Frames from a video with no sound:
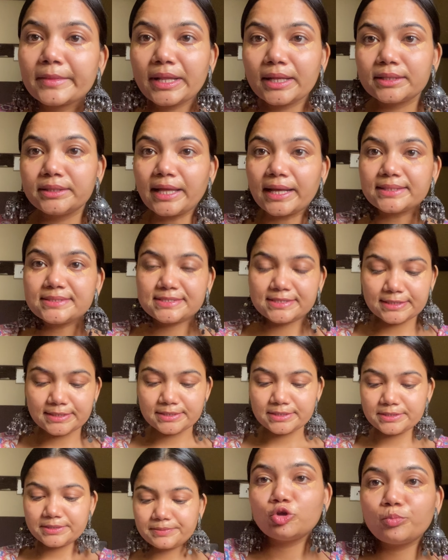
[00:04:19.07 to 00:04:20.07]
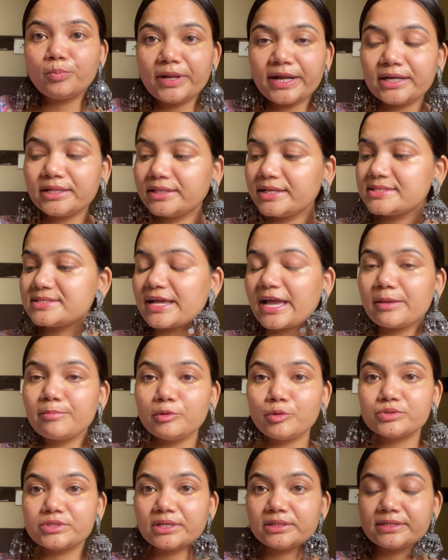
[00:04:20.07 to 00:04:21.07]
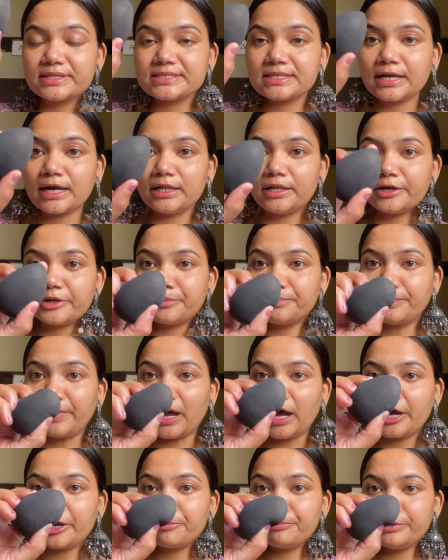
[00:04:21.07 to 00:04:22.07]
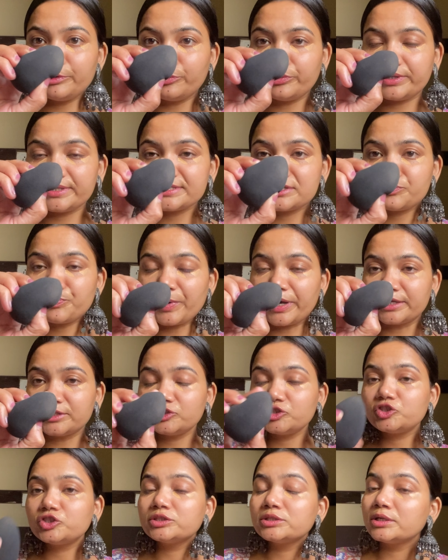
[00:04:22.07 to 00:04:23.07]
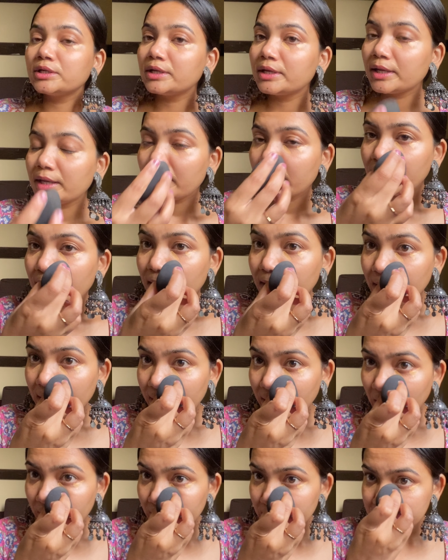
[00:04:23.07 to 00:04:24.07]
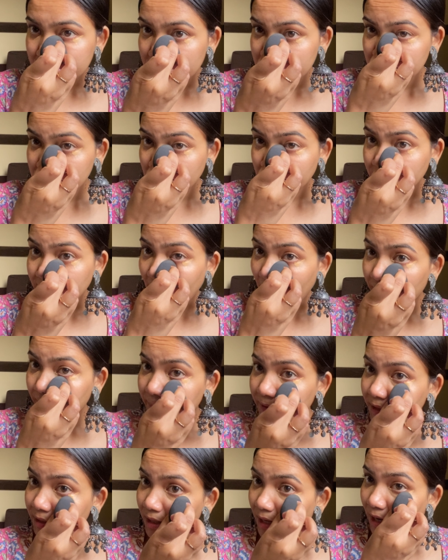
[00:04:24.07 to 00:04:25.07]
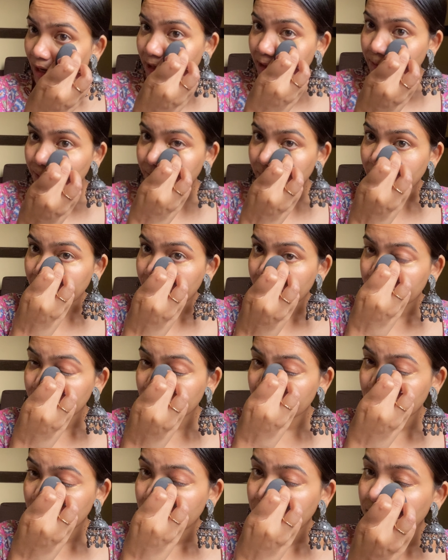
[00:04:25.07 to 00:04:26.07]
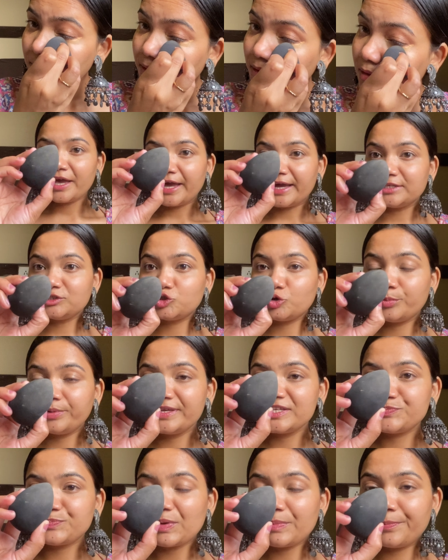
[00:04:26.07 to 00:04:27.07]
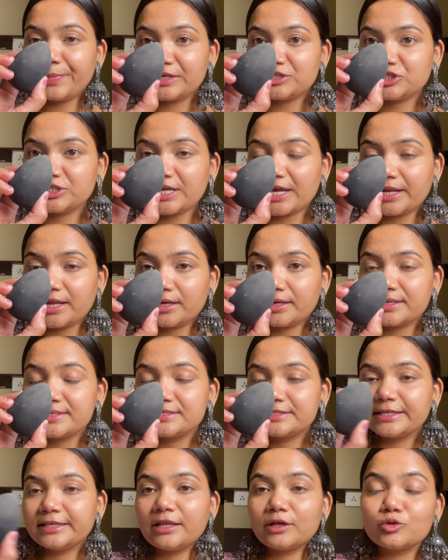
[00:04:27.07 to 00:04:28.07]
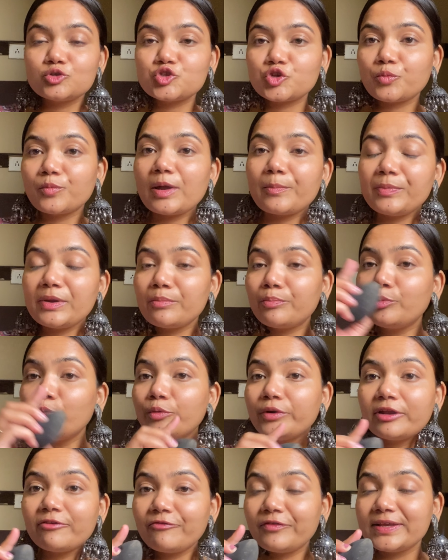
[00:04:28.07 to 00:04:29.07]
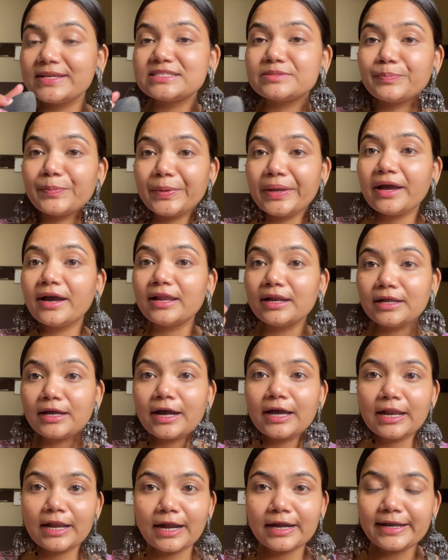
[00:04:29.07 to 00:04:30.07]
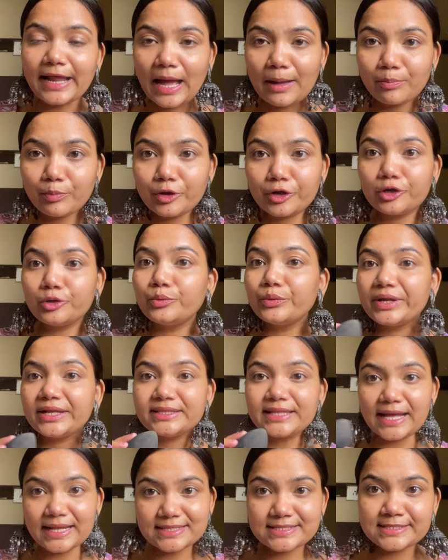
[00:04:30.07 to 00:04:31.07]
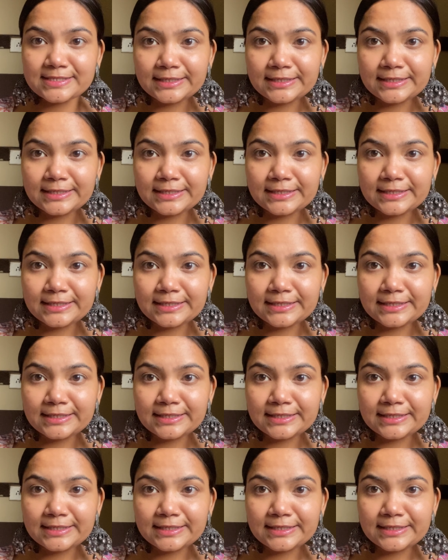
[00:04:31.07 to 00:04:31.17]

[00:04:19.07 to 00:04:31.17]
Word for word: that's it to blend this i am using this color bar beauty sponge and i will just dab it and blend it and जो भी इस पर बच गया ना कंसीलर उसको मैं अपने पूरे फेस पे हल्का हल्का डैप कर लूँगी दैट्स